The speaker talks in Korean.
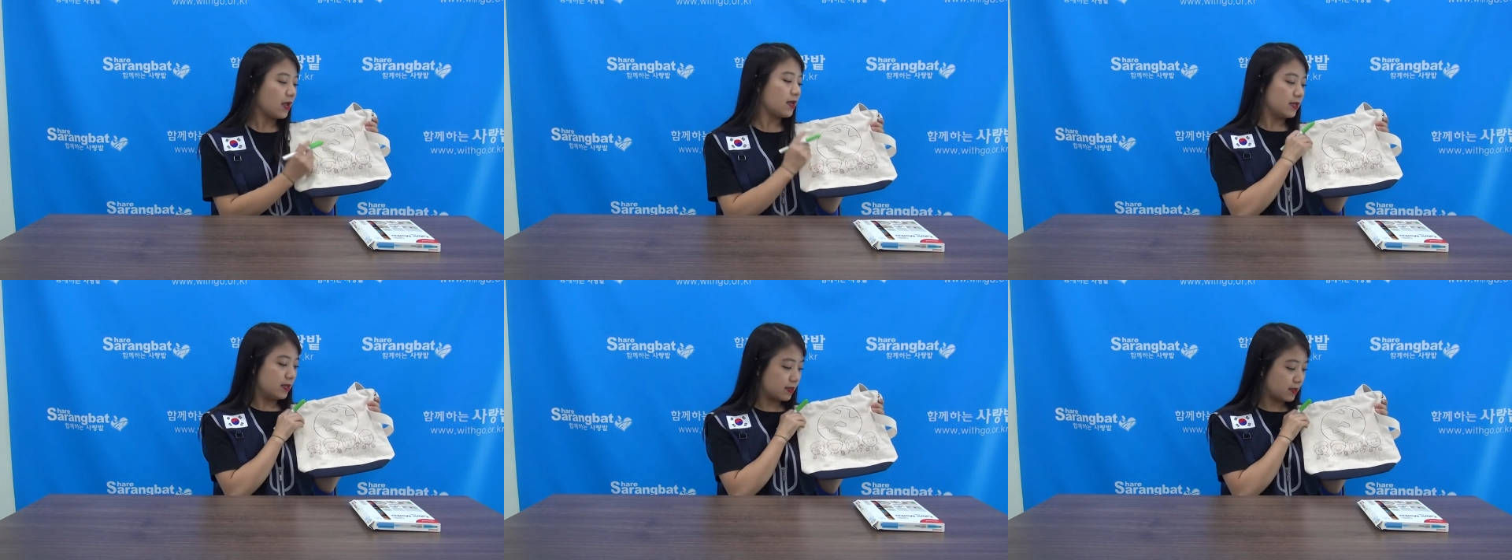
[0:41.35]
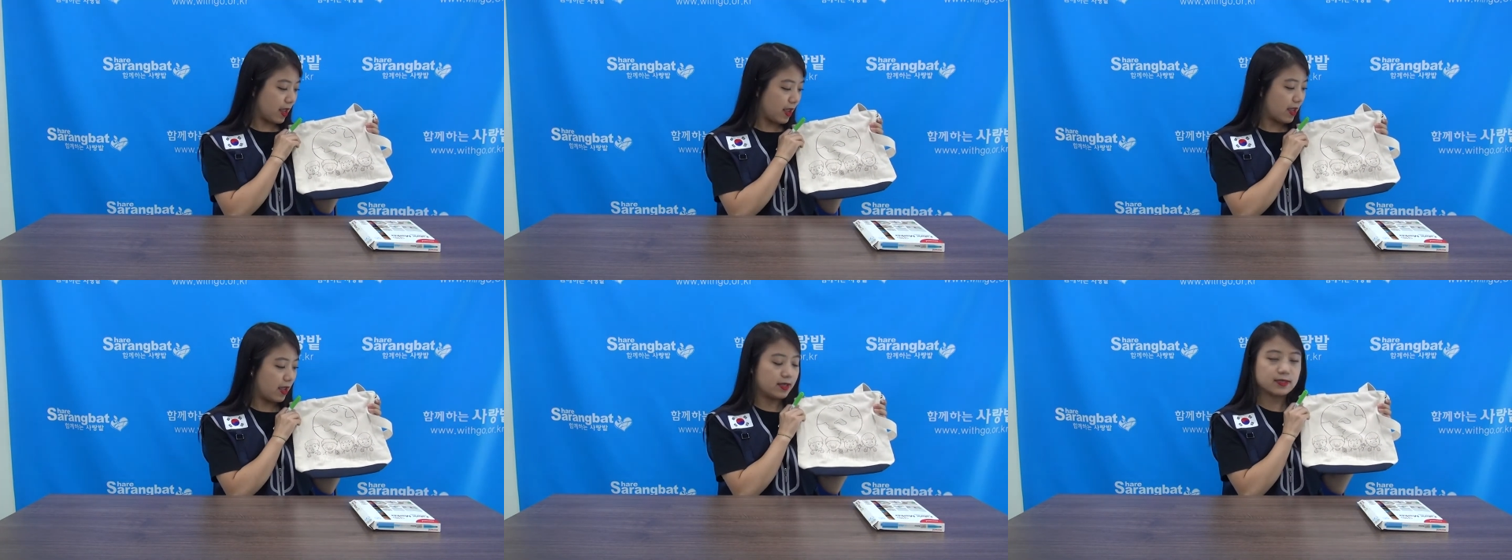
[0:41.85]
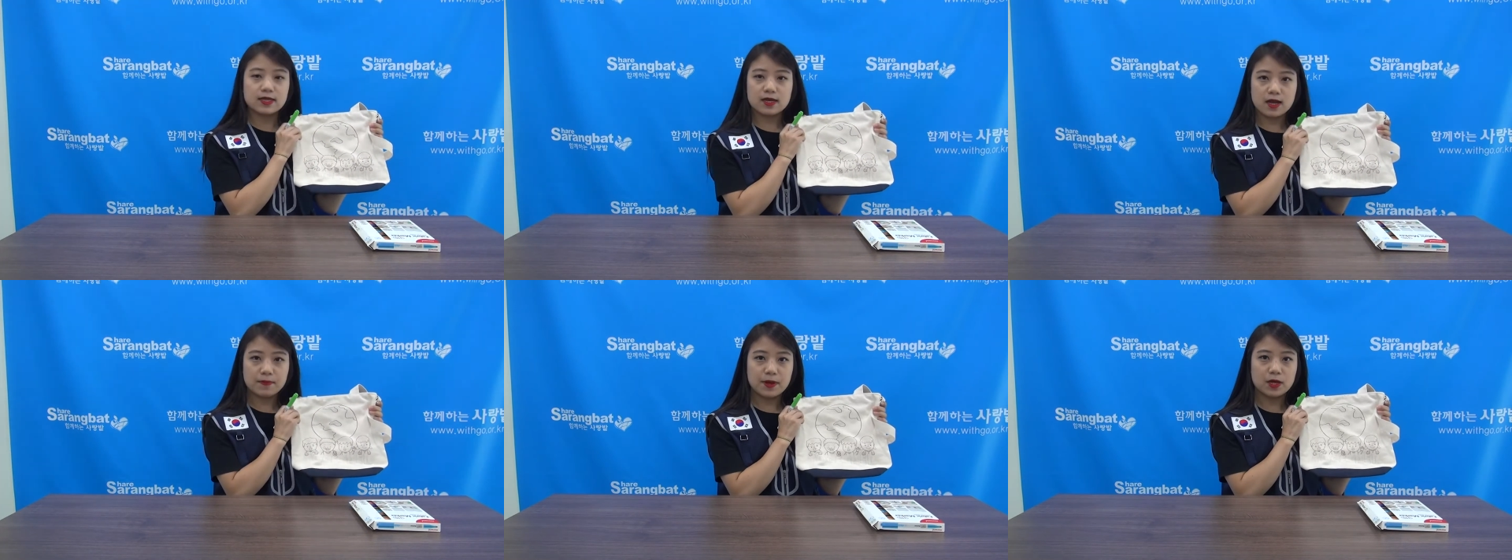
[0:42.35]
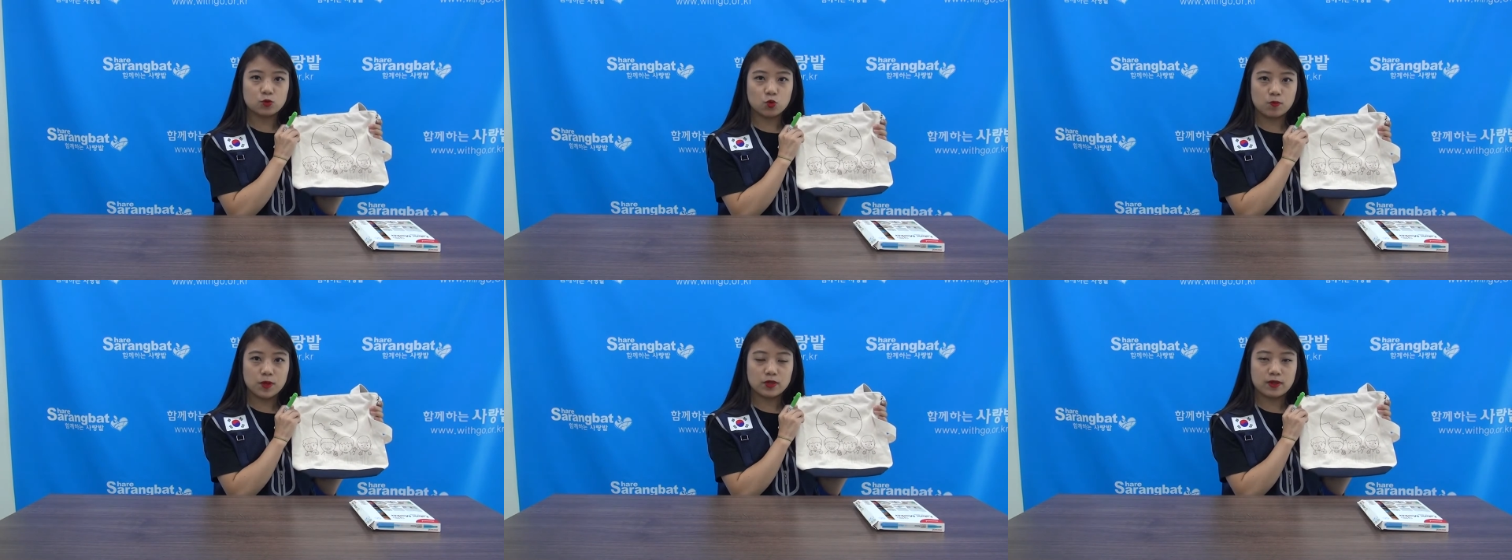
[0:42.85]
이때 책가방
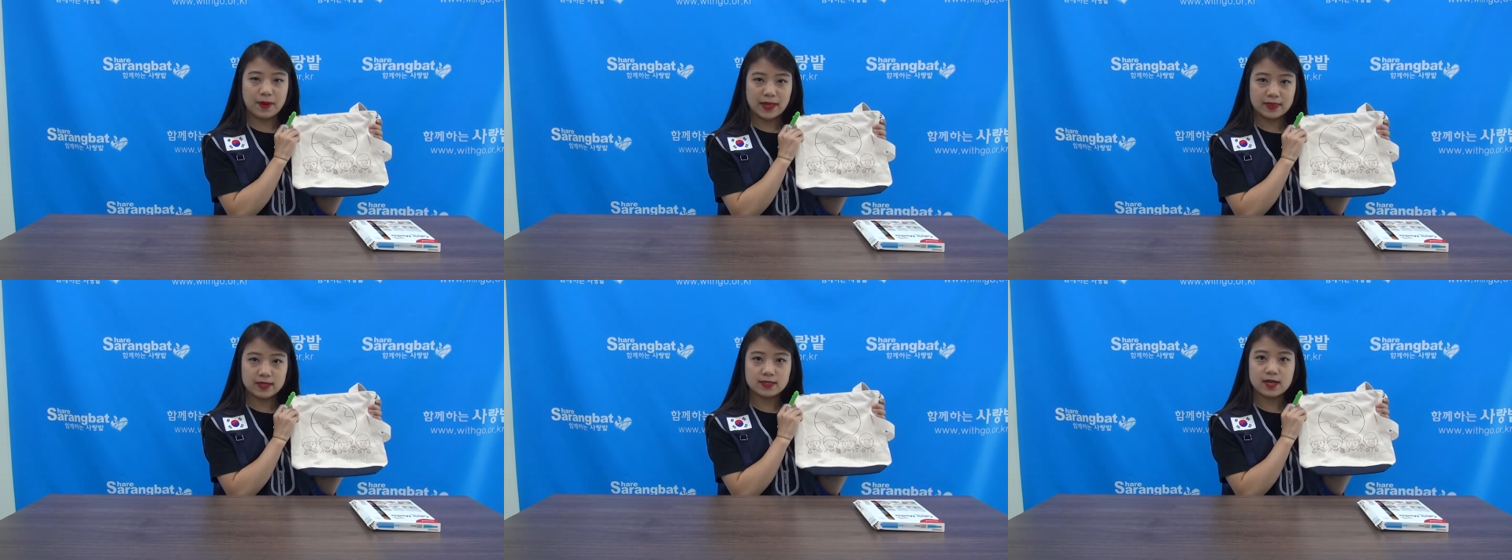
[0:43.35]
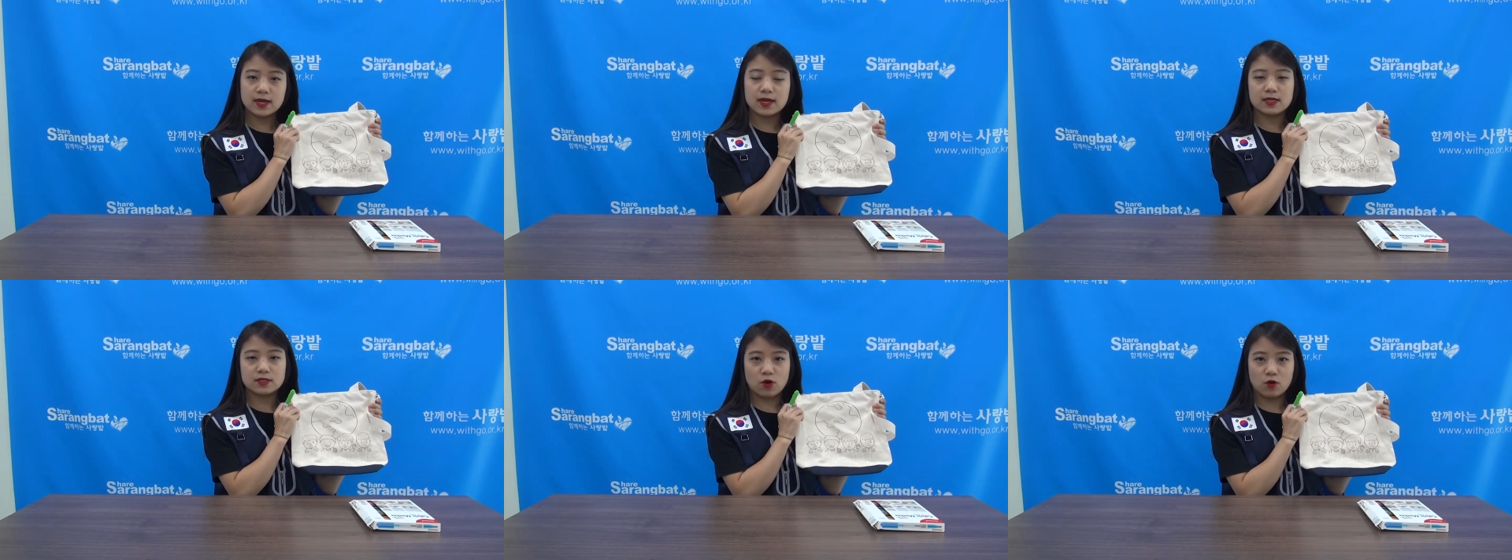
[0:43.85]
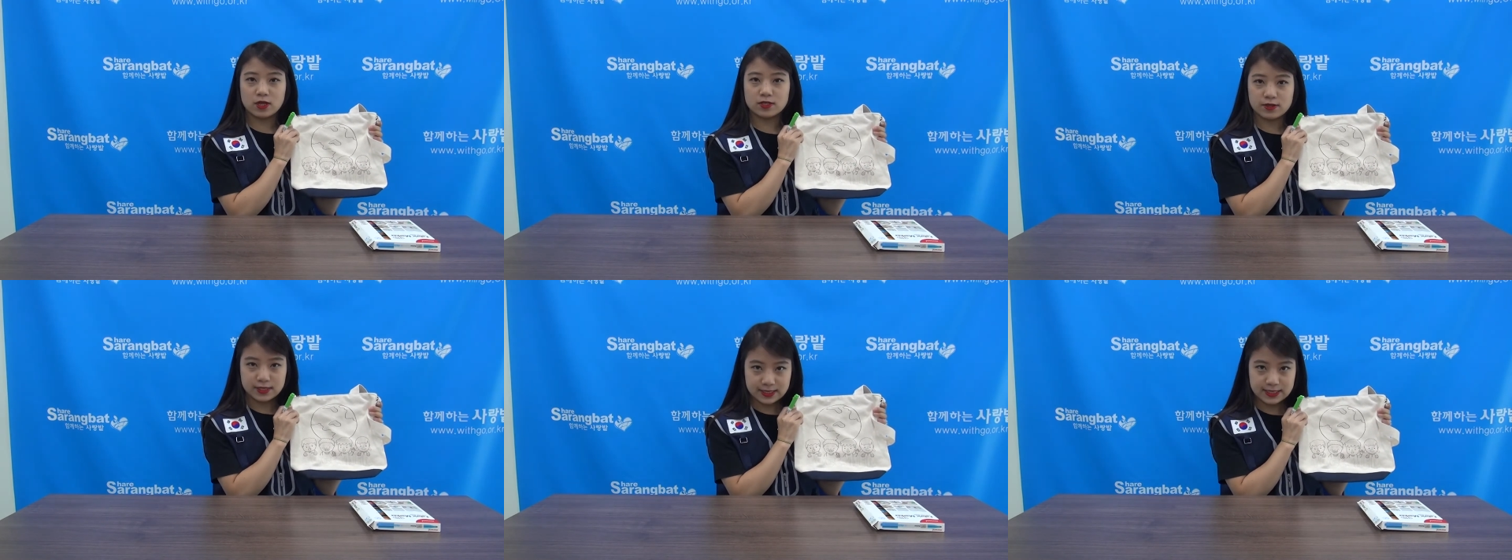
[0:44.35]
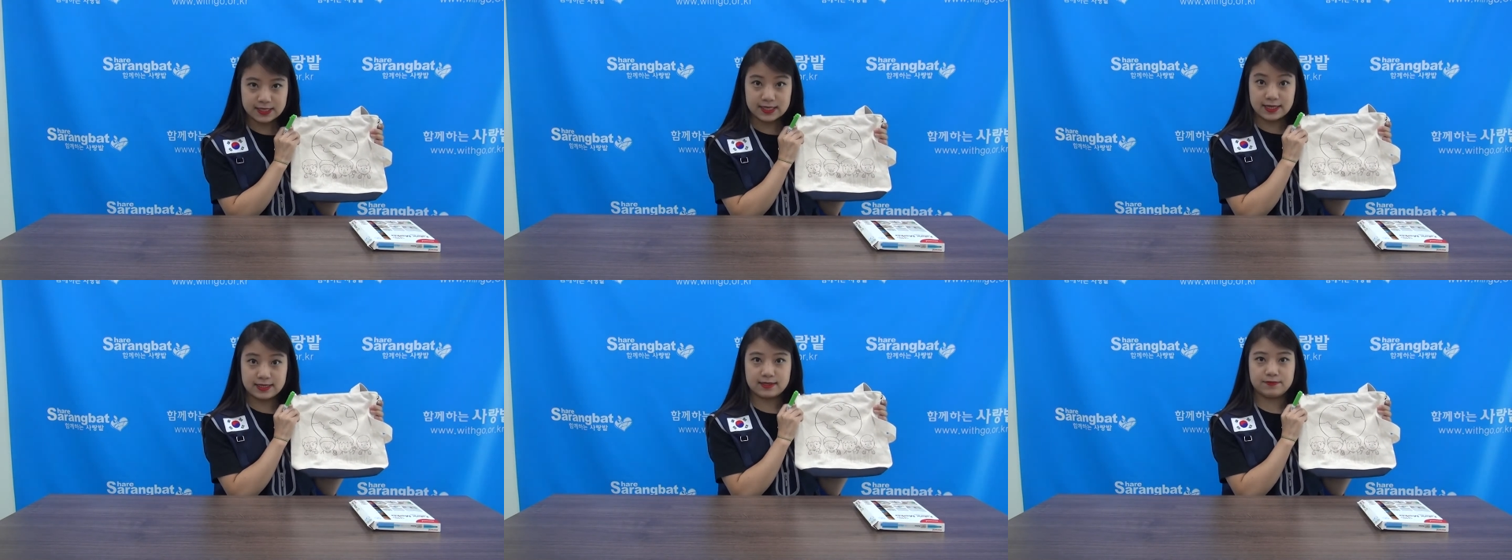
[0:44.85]
도면에 맞는 색깔이 정해져 있지는
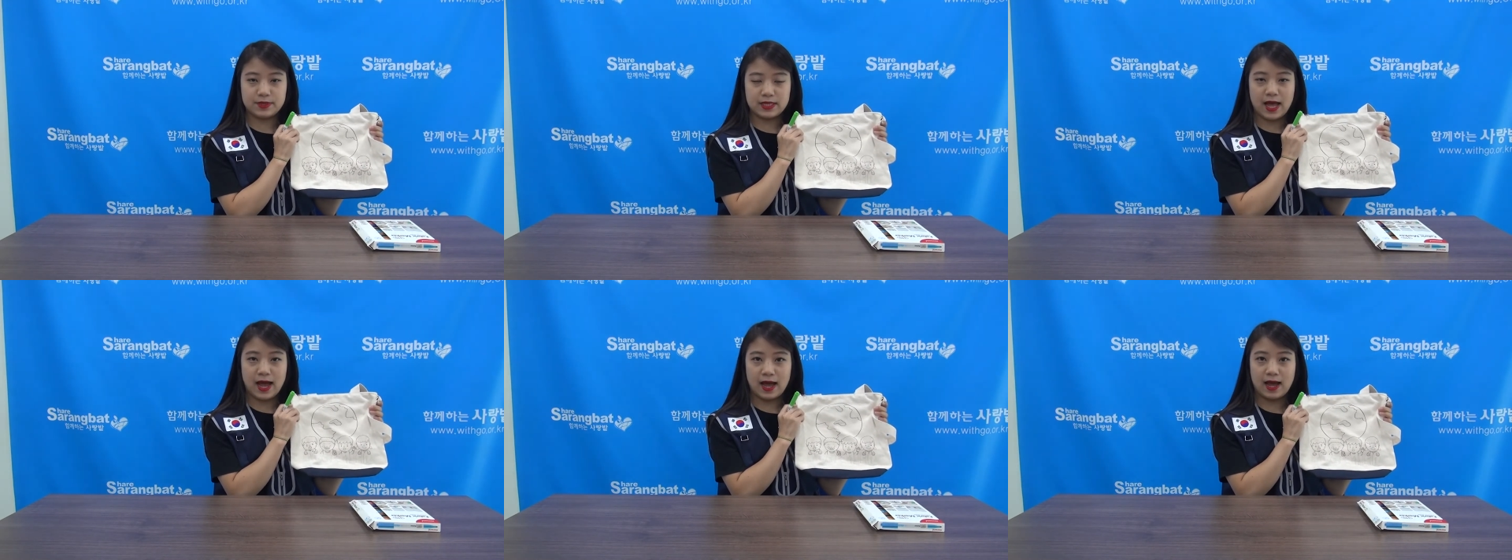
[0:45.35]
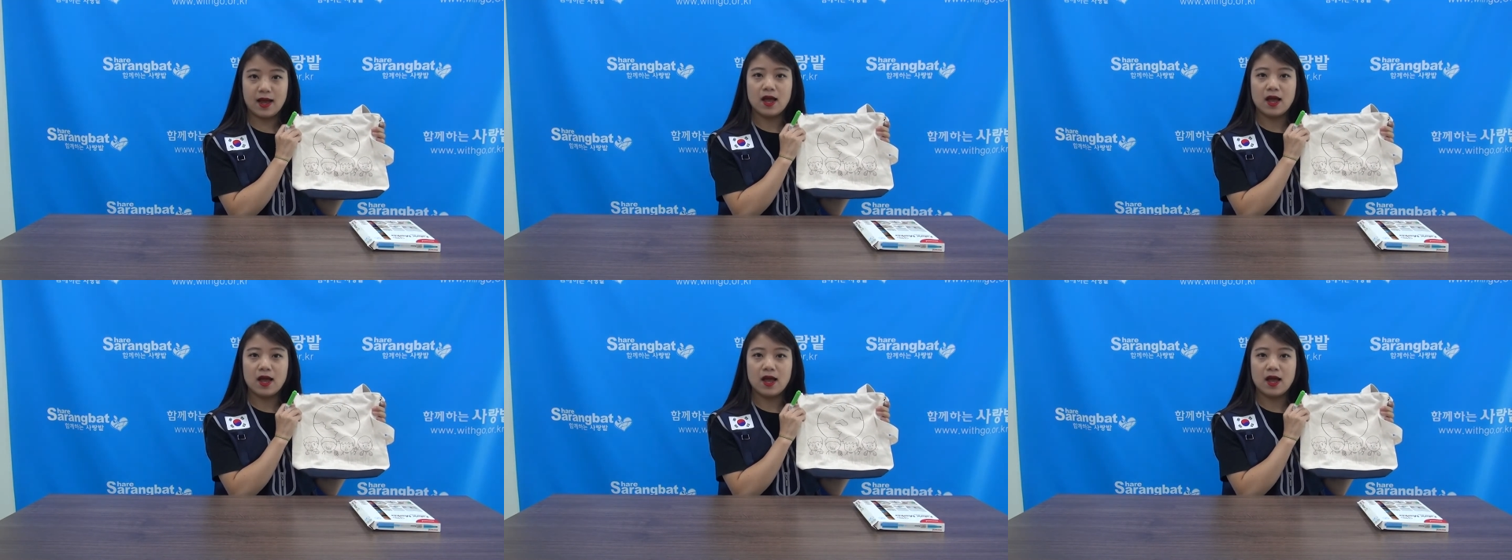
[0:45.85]
않습니다.